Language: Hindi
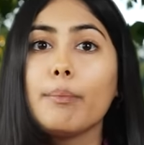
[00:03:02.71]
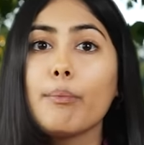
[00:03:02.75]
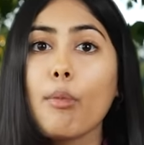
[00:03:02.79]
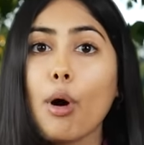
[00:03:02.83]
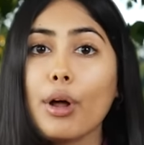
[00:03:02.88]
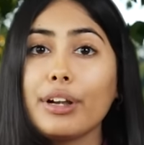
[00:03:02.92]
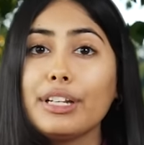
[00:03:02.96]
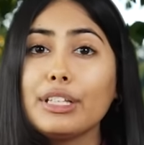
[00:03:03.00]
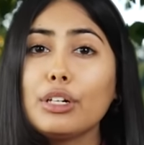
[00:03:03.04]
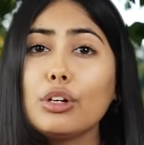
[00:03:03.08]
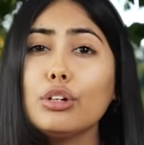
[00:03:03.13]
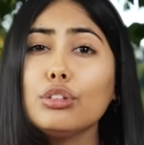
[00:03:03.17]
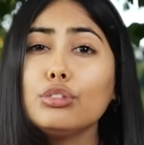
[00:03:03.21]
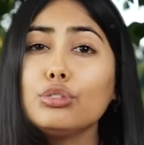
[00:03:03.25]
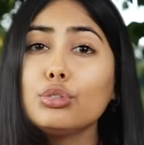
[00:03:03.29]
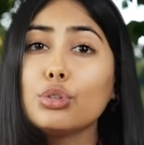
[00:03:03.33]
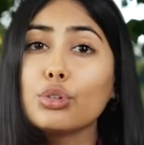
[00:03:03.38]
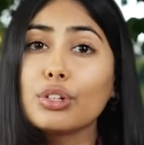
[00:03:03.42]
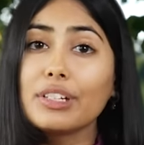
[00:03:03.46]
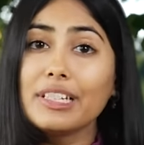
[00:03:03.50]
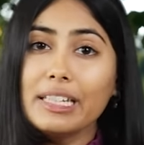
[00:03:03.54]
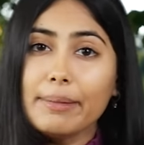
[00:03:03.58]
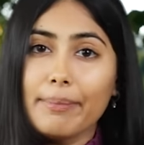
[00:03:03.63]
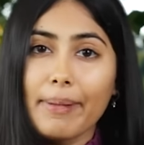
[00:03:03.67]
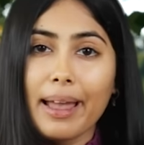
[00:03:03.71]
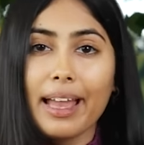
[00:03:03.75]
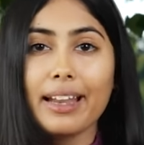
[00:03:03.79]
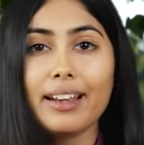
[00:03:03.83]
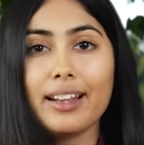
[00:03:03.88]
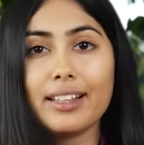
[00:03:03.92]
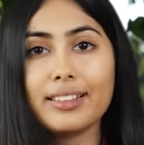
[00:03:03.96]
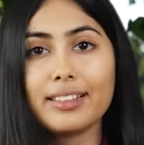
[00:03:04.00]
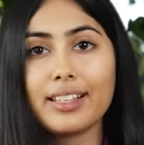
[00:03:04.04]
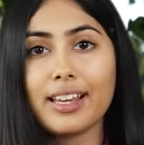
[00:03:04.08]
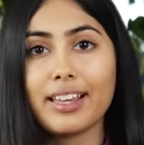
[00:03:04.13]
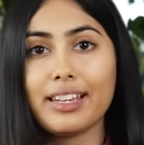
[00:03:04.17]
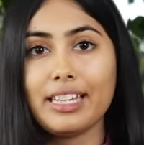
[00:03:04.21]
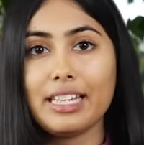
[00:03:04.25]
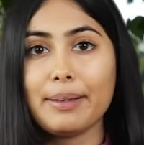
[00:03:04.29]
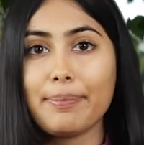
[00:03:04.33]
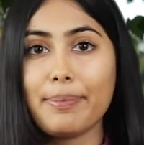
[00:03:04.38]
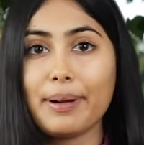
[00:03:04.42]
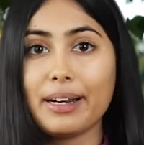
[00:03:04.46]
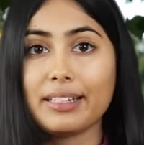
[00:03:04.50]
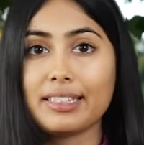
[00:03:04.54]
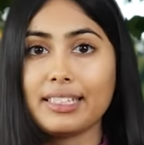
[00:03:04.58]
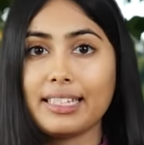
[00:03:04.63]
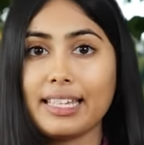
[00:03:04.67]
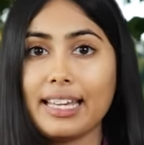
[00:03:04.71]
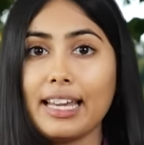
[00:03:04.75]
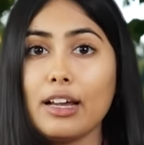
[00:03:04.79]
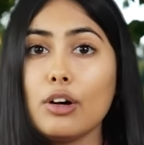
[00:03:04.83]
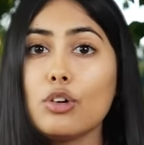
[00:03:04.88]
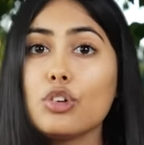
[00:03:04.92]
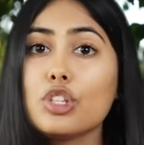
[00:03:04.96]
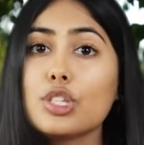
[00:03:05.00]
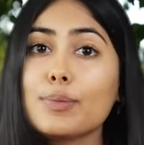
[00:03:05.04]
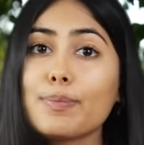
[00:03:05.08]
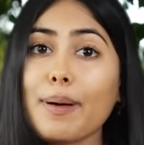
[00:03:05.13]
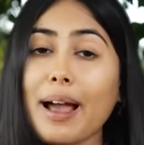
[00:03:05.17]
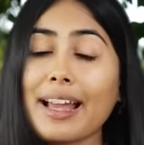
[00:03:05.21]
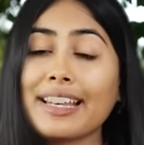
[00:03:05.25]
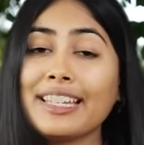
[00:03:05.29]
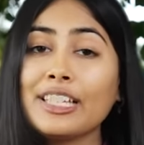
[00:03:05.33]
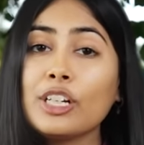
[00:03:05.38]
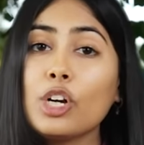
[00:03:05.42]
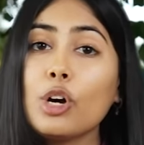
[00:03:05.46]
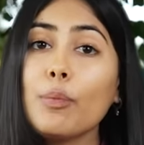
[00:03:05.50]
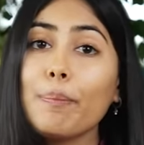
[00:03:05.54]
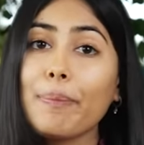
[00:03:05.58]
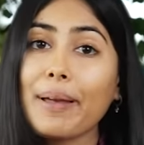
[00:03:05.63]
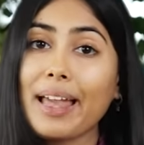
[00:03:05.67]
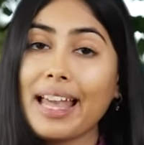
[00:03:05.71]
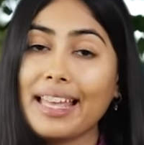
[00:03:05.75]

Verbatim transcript: बॉडी को दुगनी मेहनत करनी पड़ती है उस पानी को